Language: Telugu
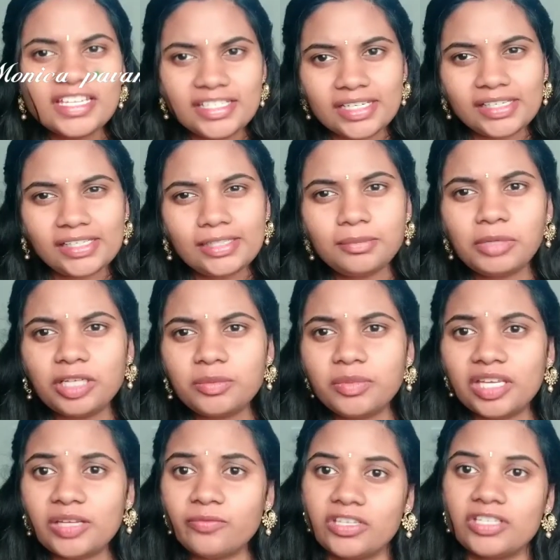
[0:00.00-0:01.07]
జనరలీ మనకు
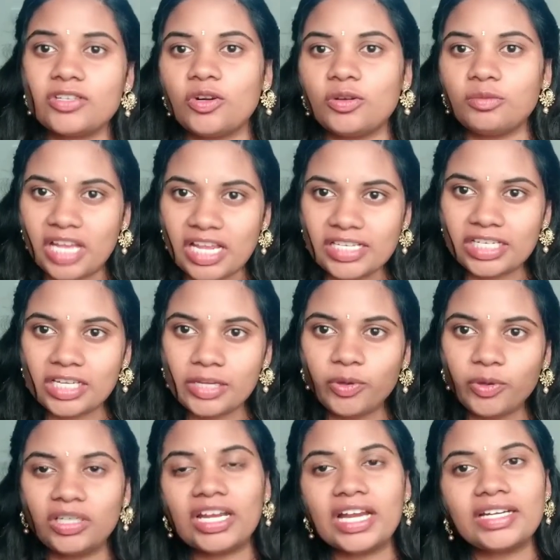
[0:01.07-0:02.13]
మేకప్ వేసుకోవడం
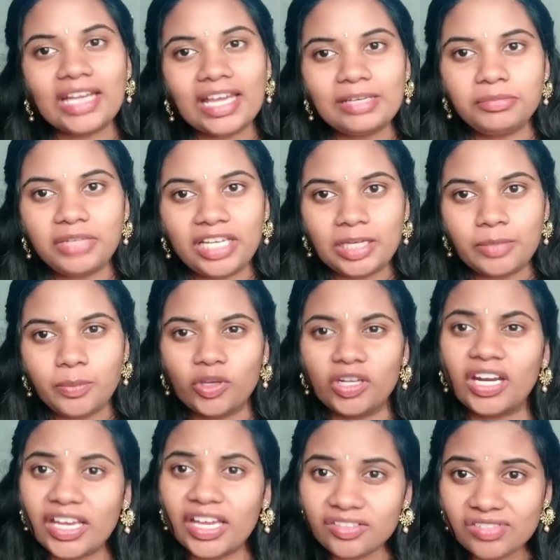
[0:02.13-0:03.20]
నచ్చకపోయినా టైం
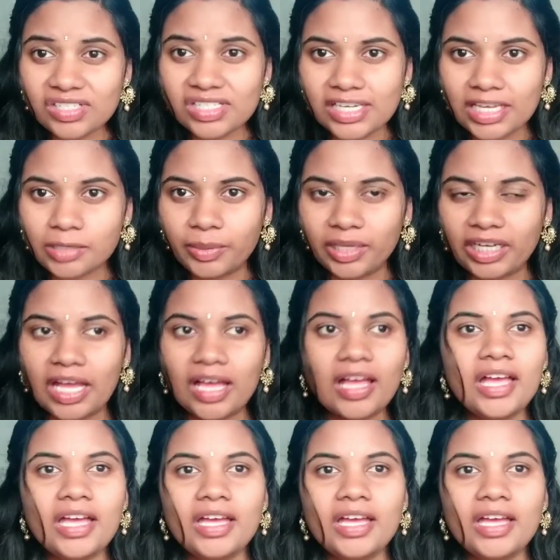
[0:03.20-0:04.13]
లేకపోయినా ఇంట్రెస్ట్ లేకపోయినా